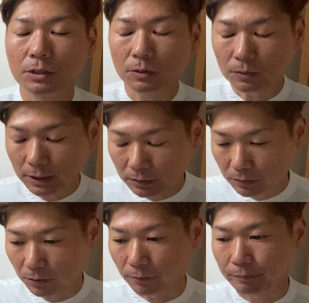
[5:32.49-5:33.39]
そうなる
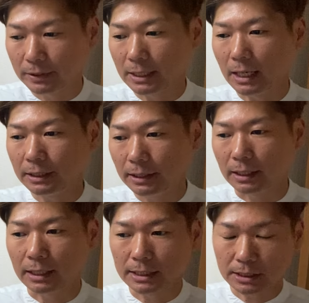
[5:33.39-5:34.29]
と、やはり
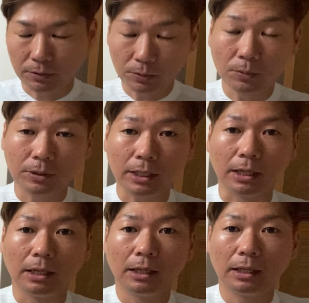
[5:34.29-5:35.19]
ね、会社の方が、